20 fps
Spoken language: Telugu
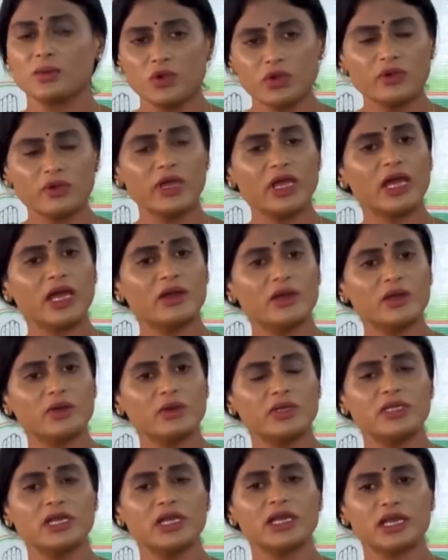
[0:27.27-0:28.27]
మూడు వేల
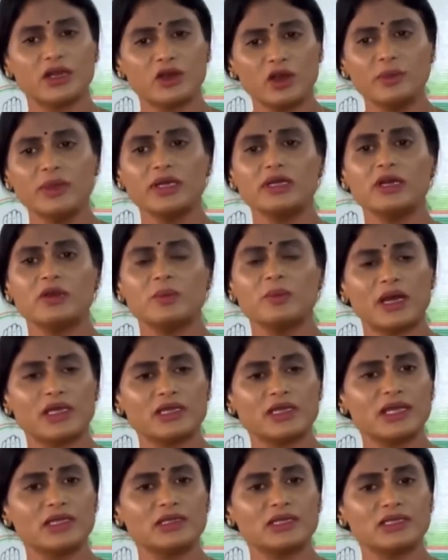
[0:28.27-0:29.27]
రెండు వందల కిలోమీటర్లు
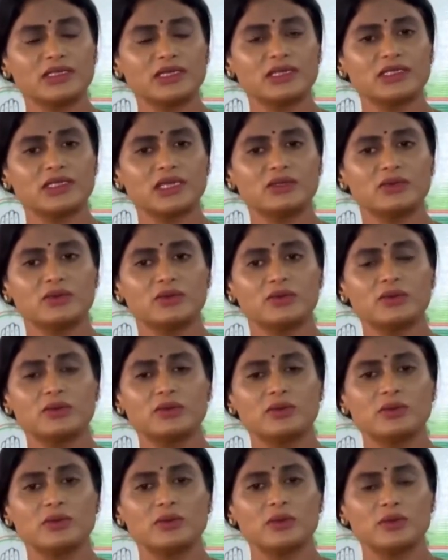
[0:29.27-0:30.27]
పాదయాత్ర చేశాను
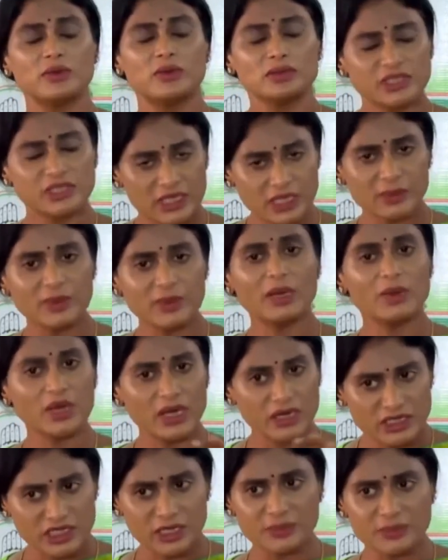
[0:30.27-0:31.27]
చంద్రబాబు
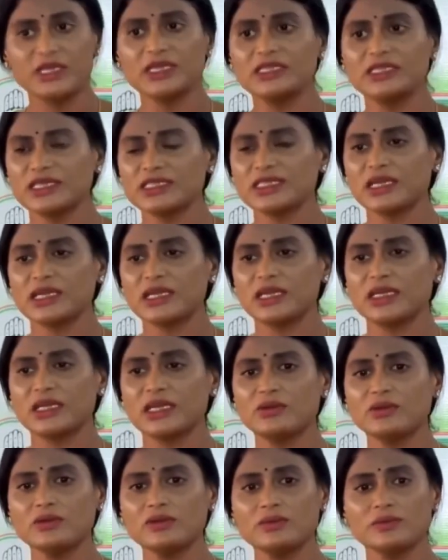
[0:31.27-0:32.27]
గారు చెప్తే చేశానా
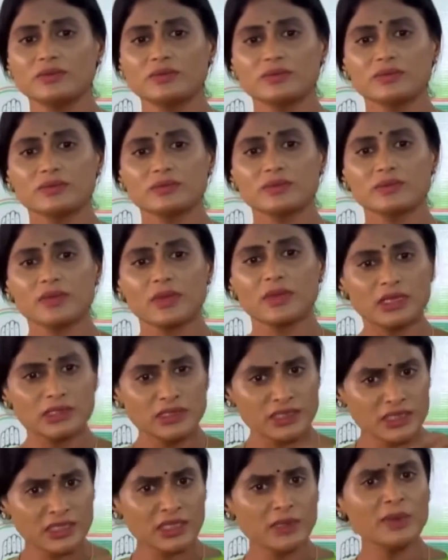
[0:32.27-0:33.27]
నేను
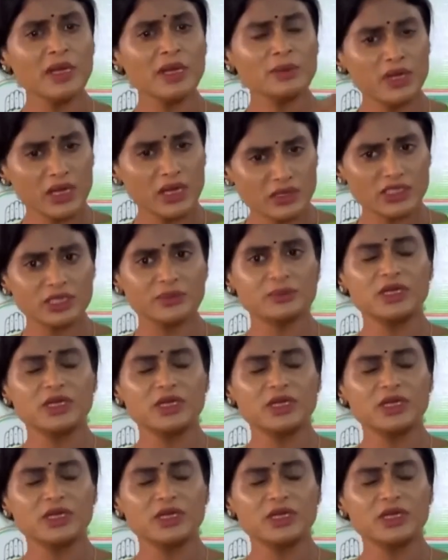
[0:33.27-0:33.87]
చంద్రబాబు గారు